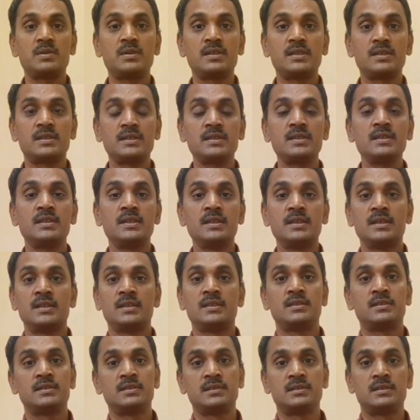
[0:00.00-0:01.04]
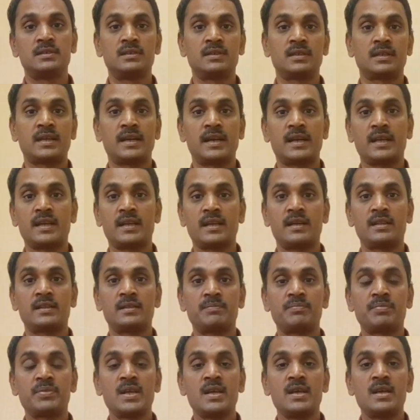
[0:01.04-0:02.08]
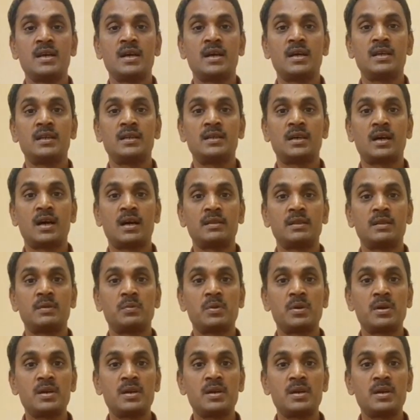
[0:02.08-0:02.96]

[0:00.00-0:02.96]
உங்களுக்கு கிடைக்காது அந்த ஒரு